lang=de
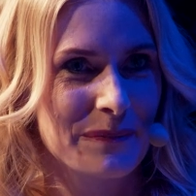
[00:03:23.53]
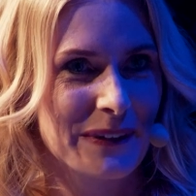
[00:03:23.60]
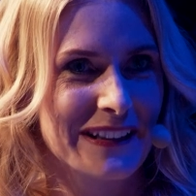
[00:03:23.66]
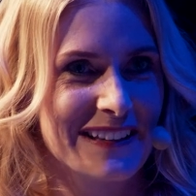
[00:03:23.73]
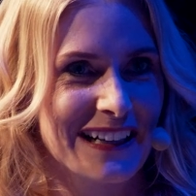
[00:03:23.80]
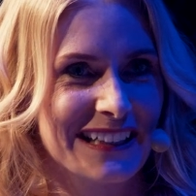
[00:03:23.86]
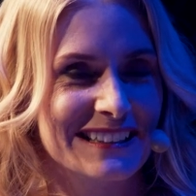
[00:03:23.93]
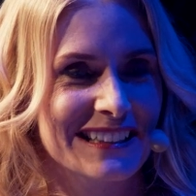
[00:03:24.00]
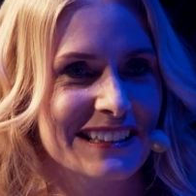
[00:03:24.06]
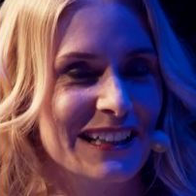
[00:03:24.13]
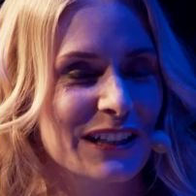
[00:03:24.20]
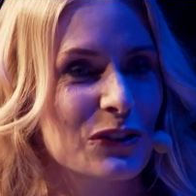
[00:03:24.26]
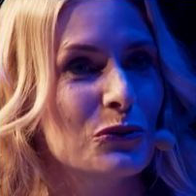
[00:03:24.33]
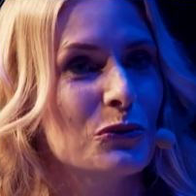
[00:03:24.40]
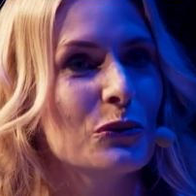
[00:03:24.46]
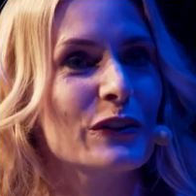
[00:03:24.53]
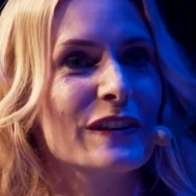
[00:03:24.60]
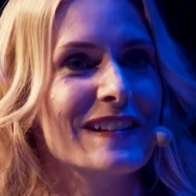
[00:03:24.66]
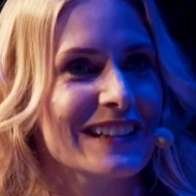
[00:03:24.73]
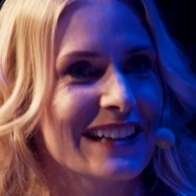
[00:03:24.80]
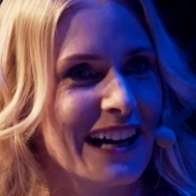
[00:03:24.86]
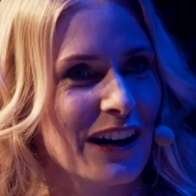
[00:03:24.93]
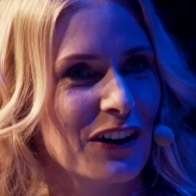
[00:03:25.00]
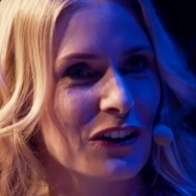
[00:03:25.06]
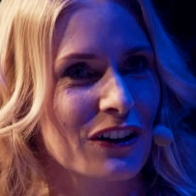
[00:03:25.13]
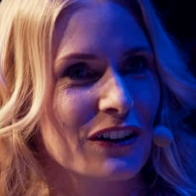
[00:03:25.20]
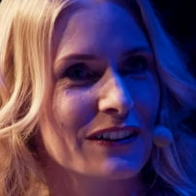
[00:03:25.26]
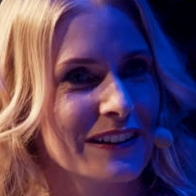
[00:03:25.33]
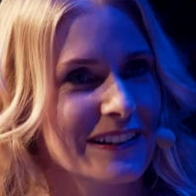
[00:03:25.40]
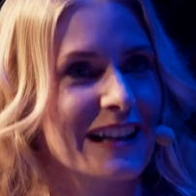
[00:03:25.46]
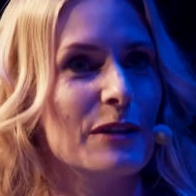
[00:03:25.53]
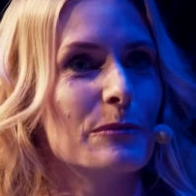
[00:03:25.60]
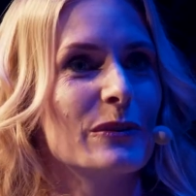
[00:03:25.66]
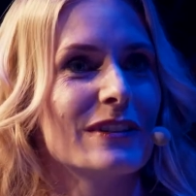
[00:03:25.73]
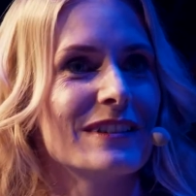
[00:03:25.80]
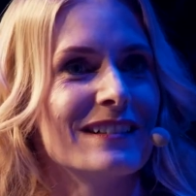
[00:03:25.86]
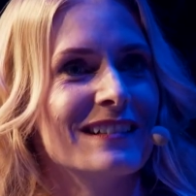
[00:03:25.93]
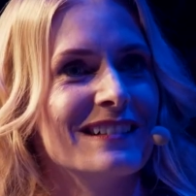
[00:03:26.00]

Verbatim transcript: Man sagt ja, der genügt sich auch selbst.